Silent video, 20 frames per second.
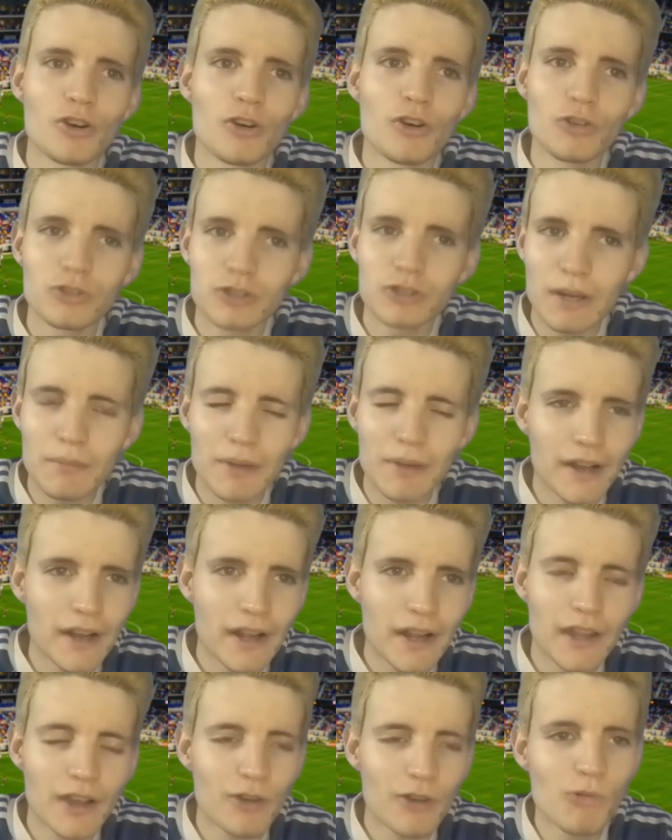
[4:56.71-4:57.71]
otra
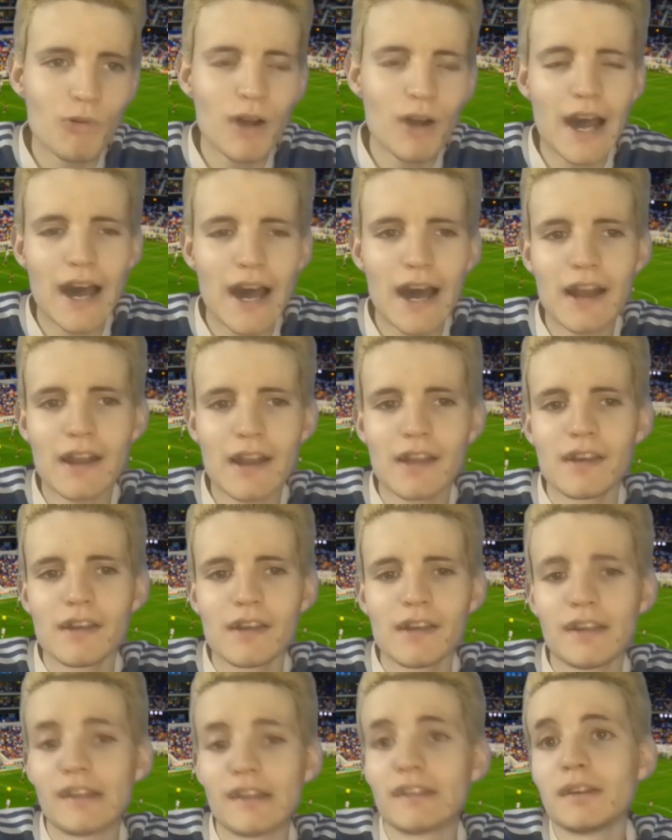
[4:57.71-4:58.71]
manera de jugar,
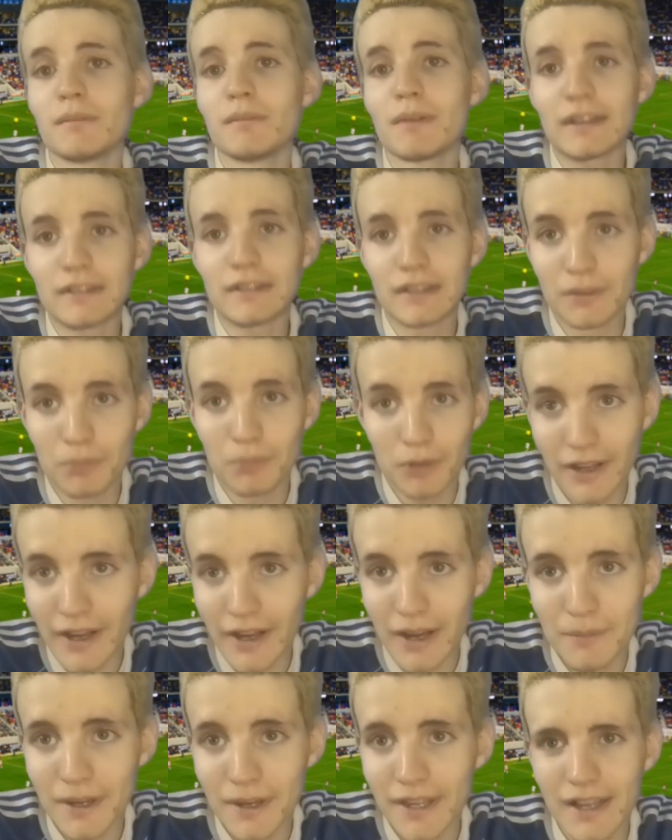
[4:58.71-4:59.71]
y encima si te ponen a
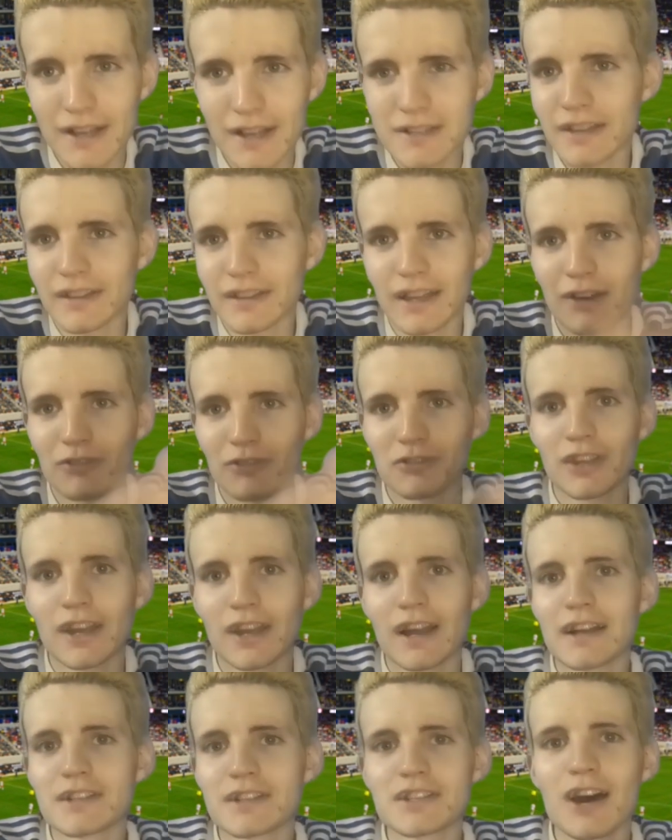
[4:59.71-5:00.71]
Jamaica ya está, o
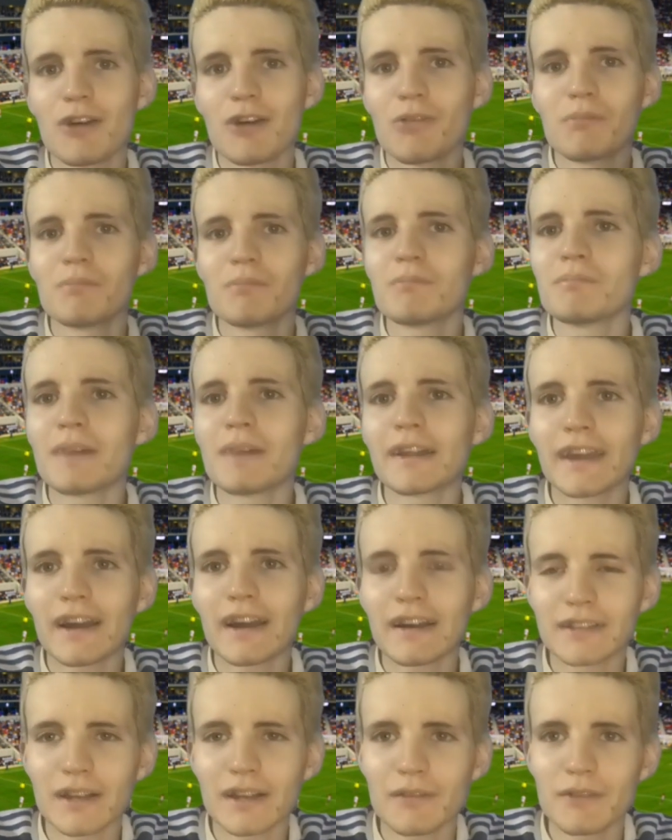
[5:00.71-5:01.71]
sea, chao, bandeja